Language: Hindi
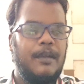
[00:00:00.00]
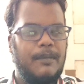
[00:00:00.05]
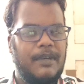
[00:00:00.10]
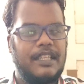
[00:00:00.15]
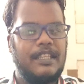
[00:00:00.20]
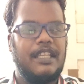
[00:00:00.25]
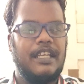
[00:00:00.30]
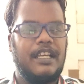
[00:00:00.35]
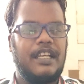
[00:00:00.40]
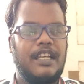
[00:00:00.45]
और
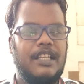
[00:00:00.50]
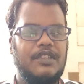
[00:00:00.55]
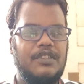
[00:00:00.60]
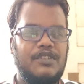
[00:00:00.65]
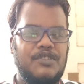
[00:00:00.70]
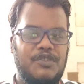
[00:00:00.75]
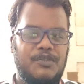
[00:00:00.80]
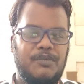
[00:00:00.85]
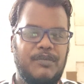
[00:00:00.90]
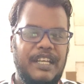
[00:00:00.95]
देखा तो
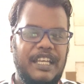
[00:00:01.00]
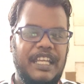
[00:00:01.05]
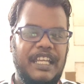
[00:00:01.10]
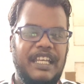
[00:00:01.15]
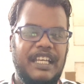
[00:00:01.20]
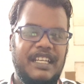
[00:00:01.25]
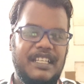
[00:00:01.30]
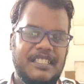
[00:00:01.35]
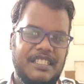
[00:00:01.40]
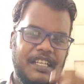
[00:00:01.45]
जो माइक
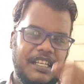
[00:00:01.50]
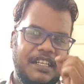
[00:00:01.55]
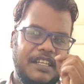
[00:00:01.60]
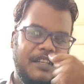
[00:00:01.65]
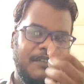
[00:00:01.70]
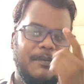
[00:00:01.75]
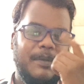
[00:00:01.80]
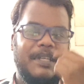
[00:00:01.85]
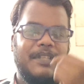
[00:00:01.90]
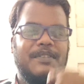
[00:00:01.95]
है ना साले
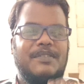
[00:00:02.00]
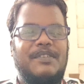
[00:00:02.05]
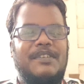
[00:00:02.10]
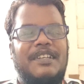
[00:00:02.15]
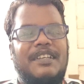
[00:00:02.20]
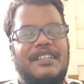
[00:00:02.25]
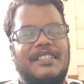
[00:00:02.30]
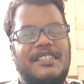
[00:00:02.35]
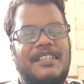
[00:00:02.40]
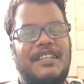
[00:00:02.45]
ने जो
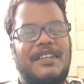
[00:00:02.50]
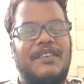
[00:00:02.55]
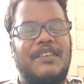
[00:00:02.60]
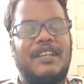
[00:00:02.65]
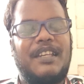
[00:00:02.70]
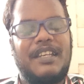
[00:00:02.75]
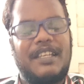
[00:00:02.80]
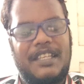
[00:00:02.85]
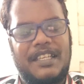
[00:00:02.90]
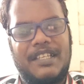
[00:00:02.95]
ढंग से
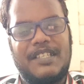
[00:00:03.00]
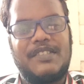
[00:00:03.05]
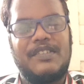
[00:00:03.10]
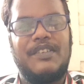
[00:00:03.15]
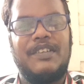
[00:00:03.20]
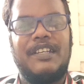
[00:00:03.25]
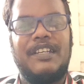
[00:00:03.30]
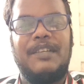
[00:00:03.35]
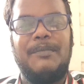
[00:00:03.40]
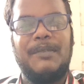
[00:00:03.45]
रिकॉर्ड नहीं किया
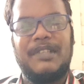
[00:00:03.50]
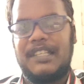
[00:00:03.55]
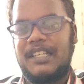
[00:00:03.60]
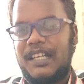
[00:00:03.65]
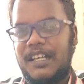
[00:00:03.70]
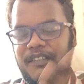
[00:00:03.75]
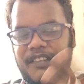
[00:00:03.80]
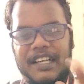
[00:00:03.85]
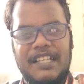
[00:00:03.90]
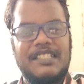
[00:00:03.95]
सॉरी मतलब
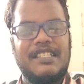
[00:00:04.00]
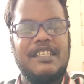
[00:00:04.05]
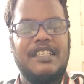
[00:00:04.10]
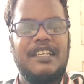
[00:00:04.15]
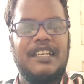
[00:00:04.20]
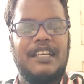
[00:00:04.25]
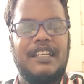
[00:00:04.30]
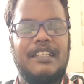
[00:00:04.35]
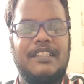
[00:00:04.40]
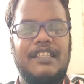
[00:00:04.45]
आवाज़ ही
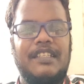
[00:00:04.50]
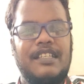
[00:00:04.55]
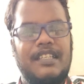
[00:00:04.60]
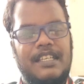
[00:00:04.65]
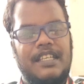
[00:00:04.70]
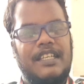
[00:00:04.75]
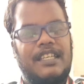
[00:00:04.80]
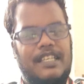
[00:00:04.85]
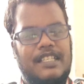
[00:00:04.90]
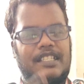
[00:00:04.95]
नहीं आ रहा
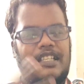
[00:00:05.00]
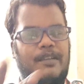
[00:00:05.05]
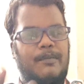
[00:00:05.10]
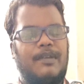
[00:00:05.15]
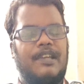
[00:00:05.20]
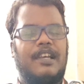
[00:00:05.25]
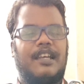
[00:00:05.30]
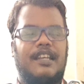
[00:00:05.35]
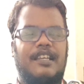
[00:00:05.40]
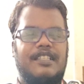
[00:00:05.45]
था इसलिए
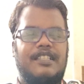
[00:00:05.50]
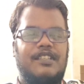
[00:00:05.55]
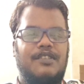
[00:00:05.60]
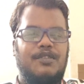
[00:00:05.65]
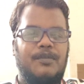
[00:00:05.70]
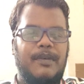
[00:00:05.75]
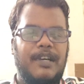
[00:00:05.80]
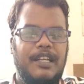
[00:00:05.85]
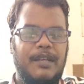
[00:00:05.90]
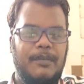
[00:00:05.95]
मैं अलग से
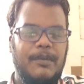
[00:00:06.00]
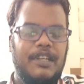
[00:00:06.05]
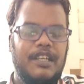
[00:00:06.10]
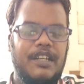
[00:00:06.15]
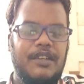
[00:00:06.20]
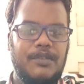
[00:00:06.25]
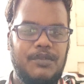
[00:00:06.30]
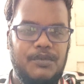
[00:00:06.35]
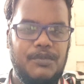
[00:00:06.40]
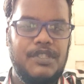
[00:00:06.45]
दोबारा बना
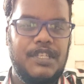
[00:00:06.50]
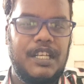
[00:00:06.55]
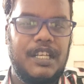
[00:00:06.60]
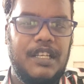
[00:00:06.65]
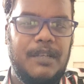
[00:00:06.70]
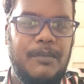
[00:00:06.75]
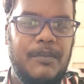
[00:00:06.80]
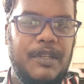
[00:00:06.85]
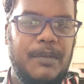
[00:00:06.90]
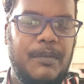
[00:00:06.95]
रहा हूँ दूसरे
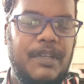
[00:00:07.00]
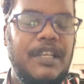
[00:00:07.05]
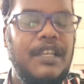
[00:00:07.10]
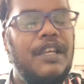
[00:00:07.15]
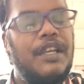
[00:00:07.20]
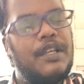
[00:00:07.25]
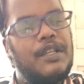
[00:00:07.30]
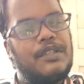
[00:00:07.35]
कमरे में